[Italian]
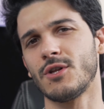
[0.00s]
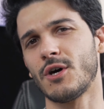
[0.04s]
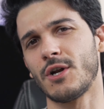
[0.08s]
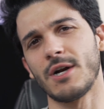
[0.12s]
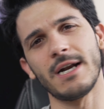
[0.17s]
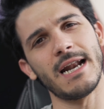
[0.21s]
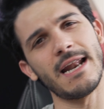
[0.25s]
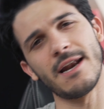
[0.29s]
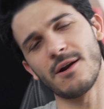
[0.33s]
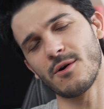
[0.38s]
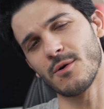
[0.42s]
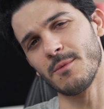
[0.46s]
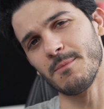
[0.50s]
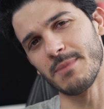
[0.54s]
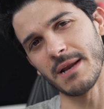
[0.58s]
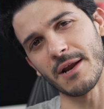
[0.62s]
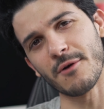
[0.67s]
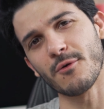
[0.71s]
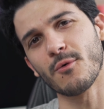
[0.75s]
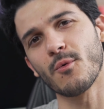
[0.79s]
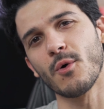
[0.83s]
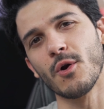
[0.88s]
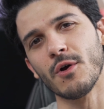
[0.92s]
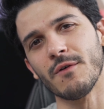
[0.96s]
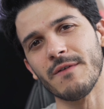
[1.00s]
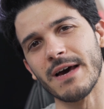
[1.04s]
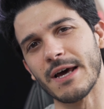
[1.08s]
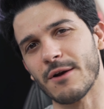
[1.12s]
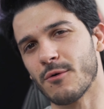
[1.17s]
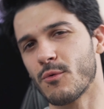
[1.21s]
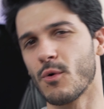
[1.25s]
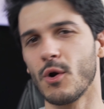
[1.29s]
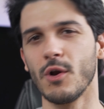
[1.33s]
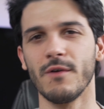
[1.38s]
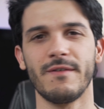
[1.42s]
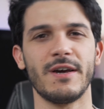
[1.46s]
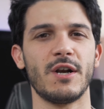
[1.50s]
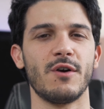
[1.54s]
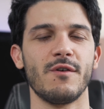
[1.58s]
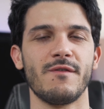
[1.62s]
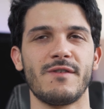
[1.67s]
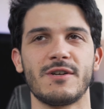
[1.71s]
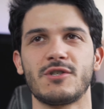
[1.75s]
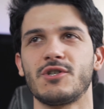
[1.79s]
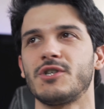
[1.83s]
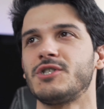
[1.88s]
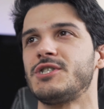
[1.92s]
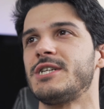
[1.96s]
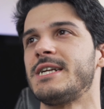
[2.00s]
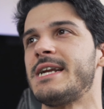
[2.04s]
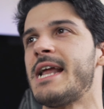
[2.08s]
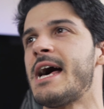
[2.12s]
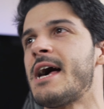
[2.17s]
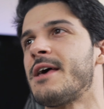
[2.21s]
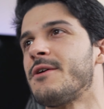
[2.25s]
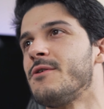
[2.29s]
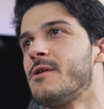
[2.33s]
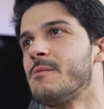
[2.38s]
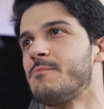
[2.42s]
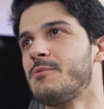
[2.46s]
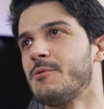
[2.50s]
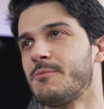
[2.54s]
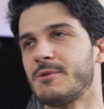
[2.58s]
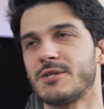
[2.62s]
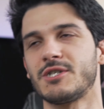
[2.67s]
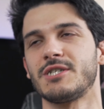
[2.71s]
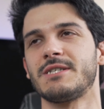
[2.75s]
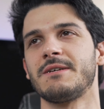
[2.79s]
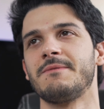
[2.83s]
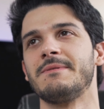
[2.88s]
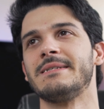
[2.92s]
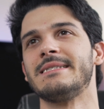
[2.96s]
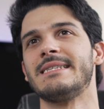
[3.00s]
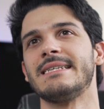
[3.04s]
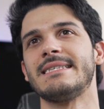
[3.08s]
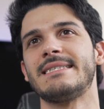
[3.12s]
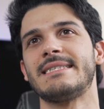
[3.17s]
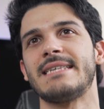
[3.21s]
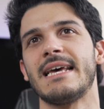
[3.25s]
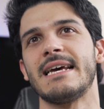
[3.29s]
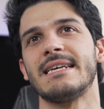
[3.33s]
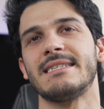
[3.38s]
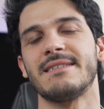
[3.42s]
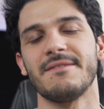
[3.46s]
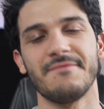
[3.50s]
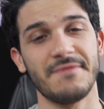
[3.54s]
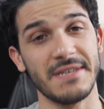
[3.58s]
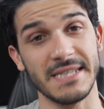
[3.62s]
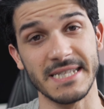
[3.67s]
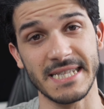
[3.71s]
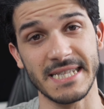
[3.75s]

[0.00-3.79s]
no, non è il compleanno quello vero. Quello vero lo faccio a gennaio, più precisamente il 6 se vi